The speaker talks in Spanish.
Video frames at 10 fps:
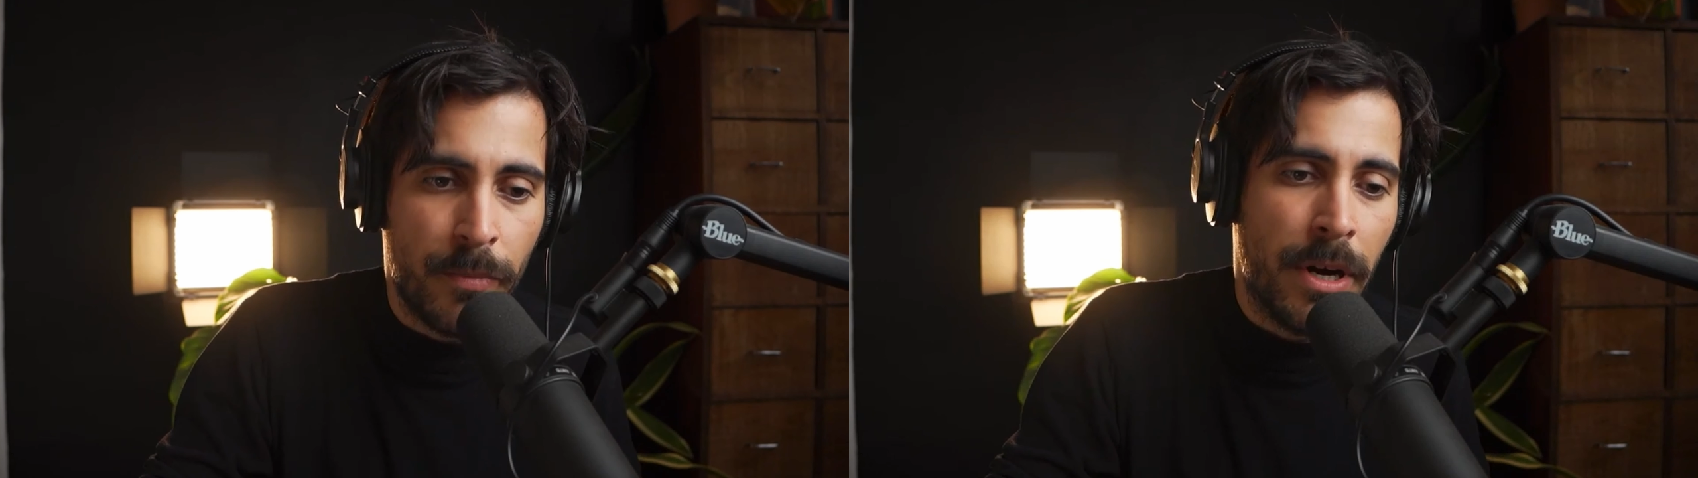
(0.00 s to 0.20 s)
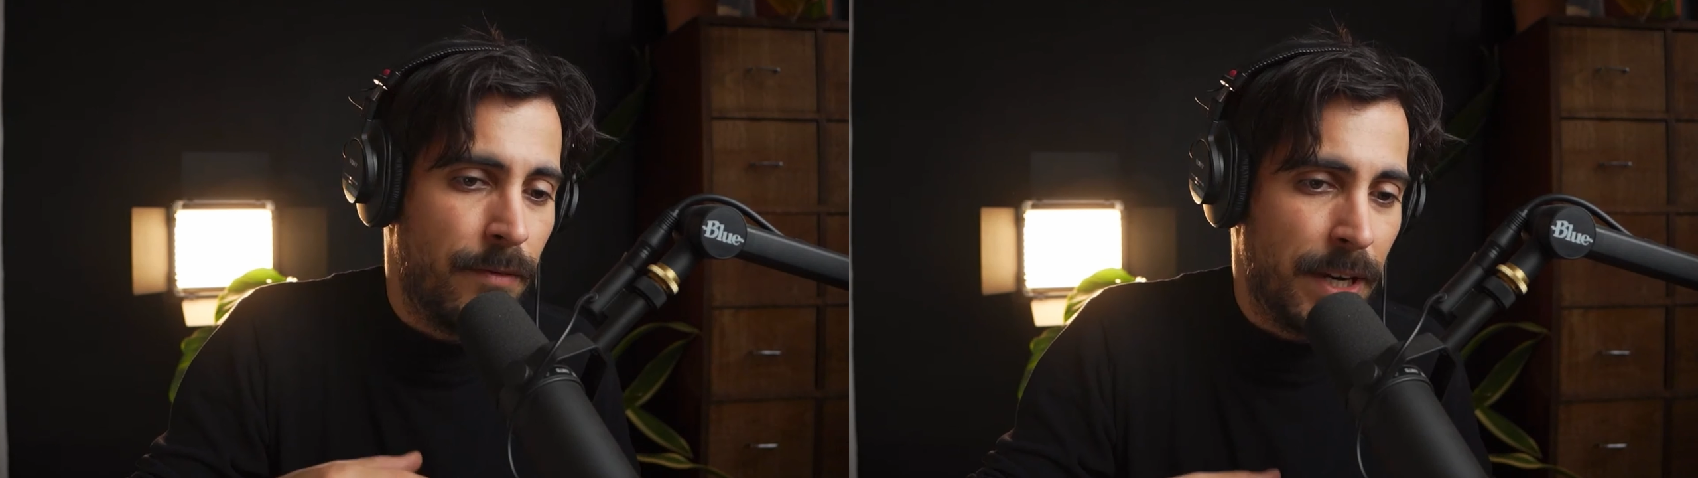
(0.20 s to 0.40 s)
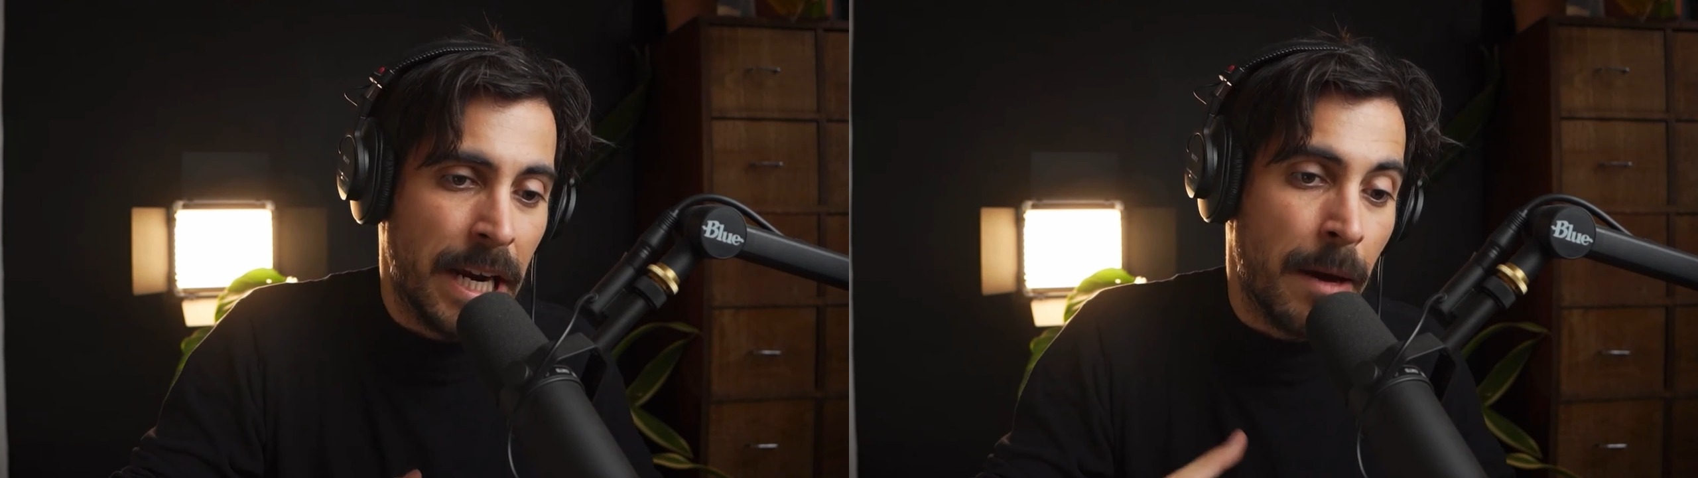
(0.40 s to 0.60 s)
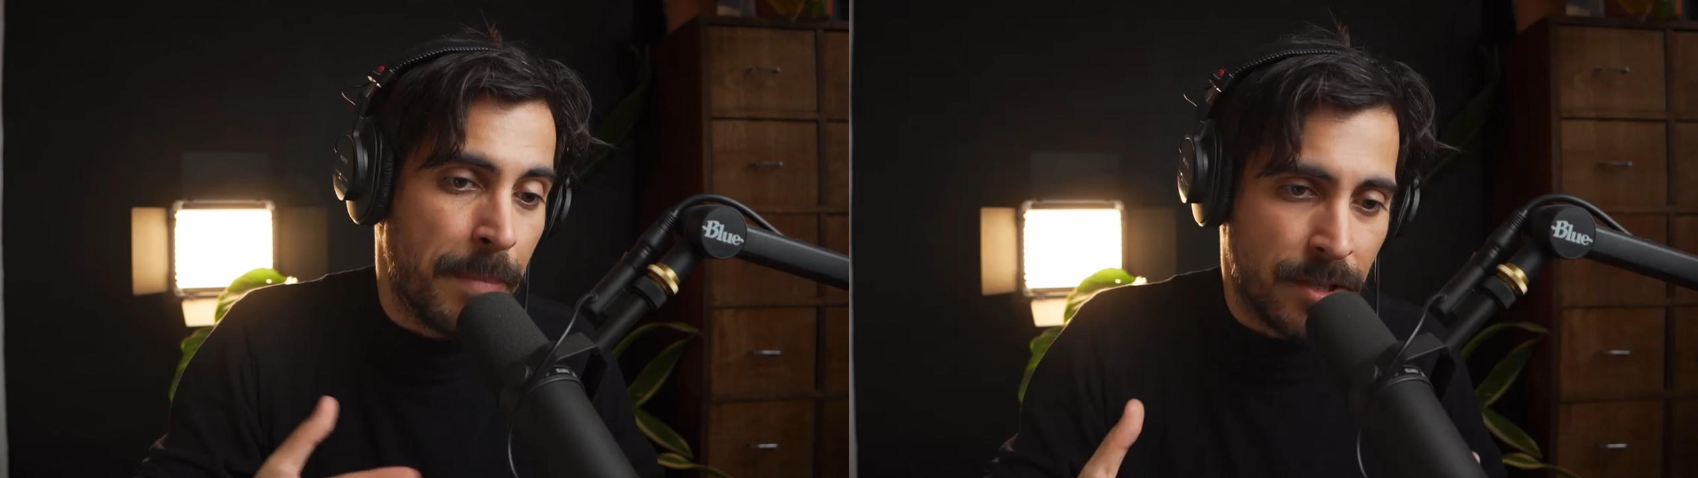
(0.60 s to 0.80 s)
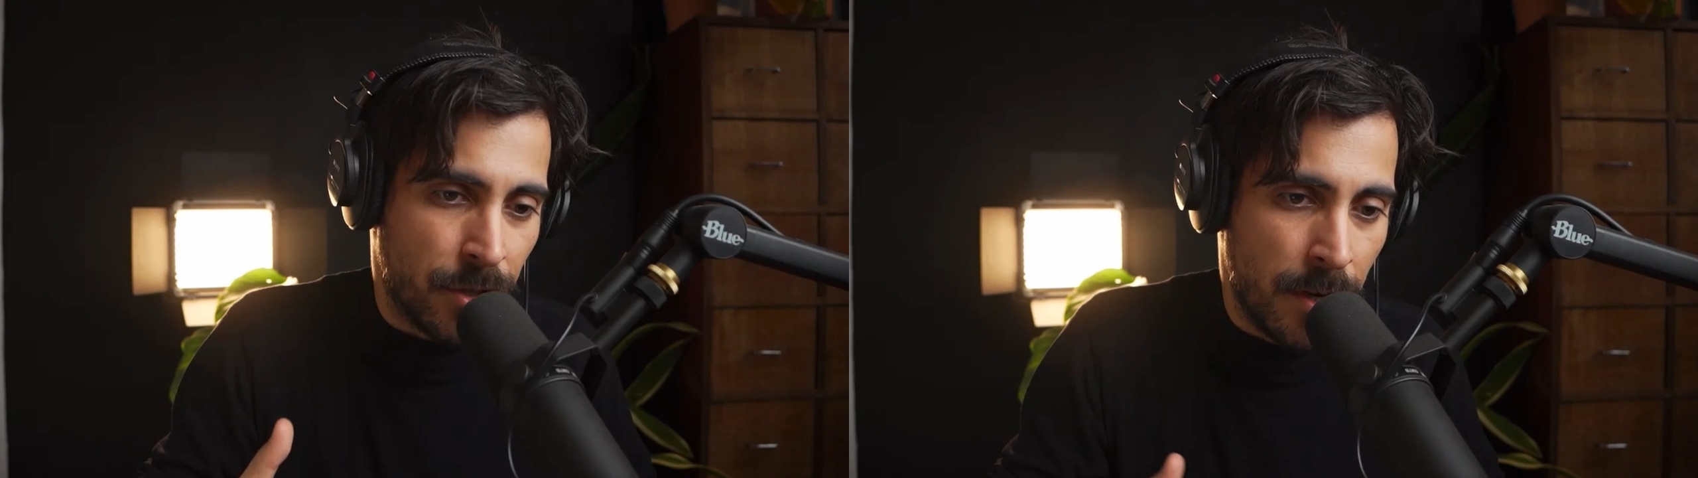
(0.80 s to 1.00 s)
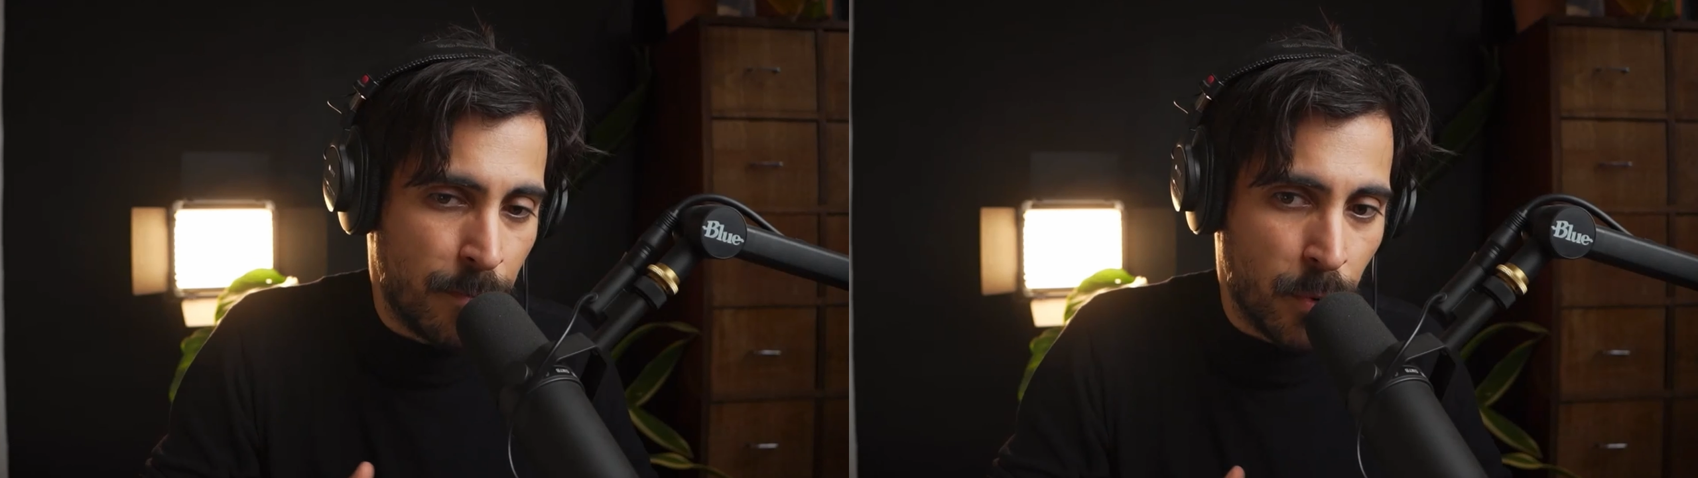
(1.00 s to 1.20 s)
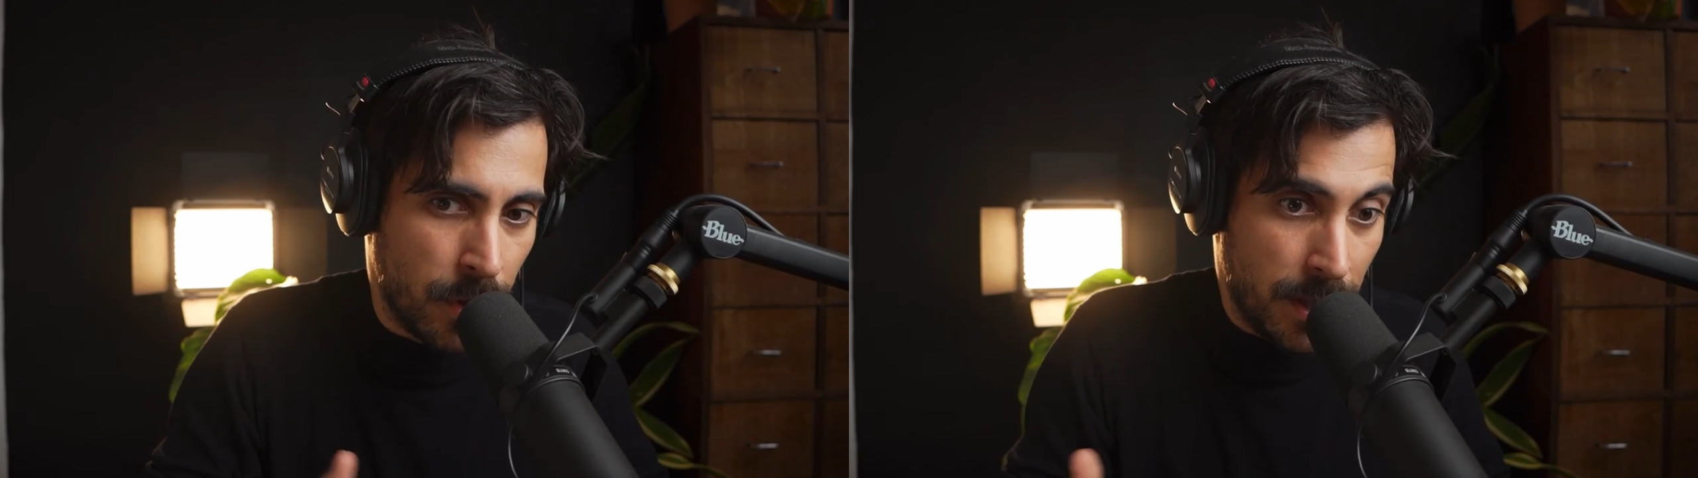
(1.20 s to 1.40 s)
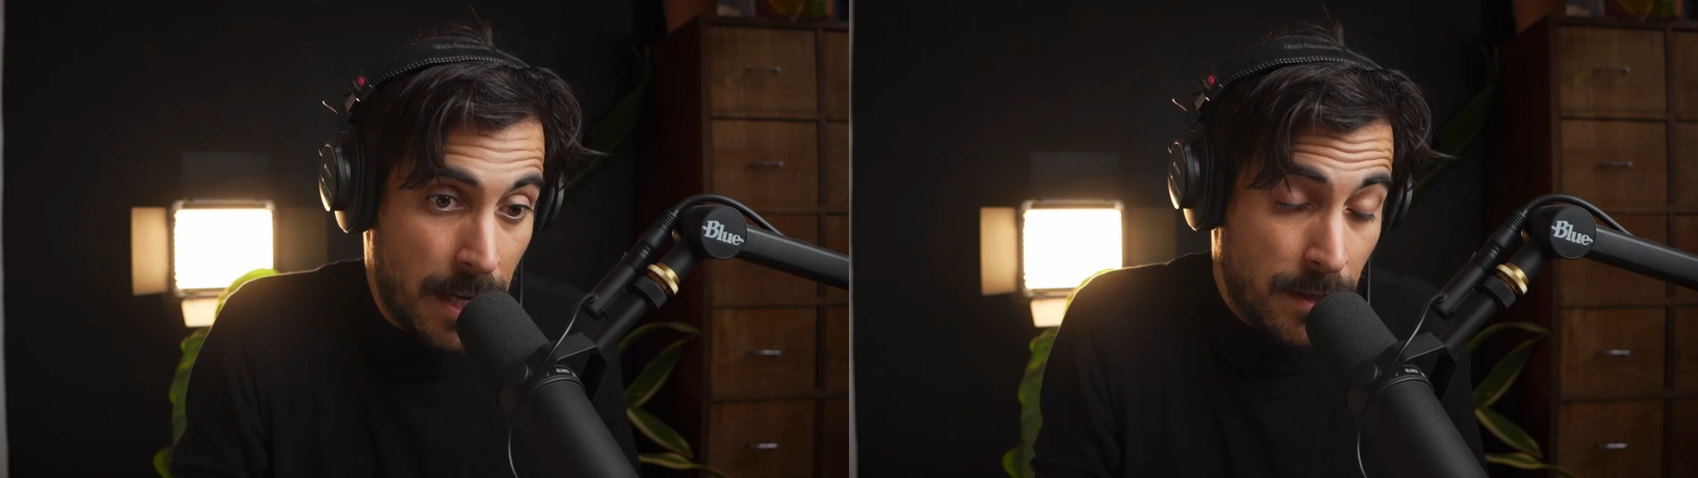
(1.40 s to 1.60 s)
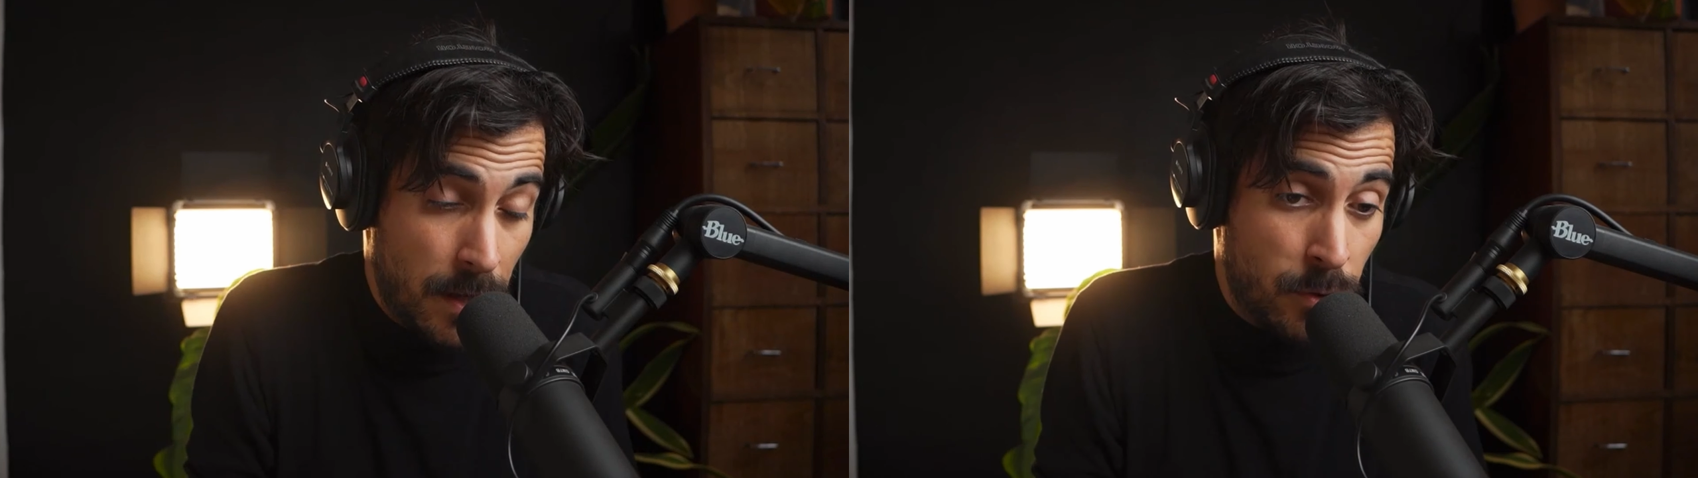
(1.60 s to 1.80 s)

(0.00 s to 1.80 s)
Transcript: pues al final la presión le pudo y,